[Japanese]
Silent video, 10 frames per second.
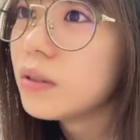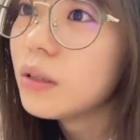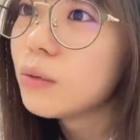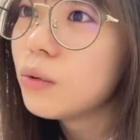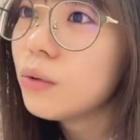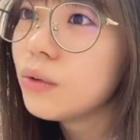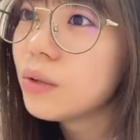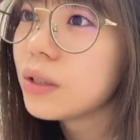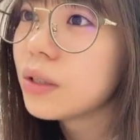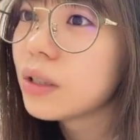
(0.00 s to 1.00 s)
多分香
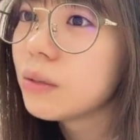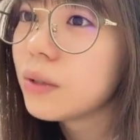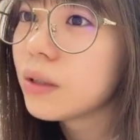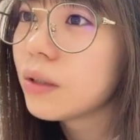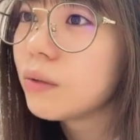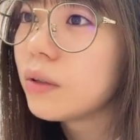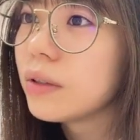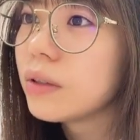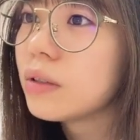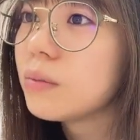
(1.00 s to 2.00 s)
料がなければあれ結構変
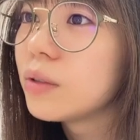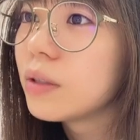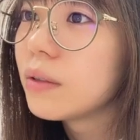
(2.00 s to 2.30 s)
わってくるもんね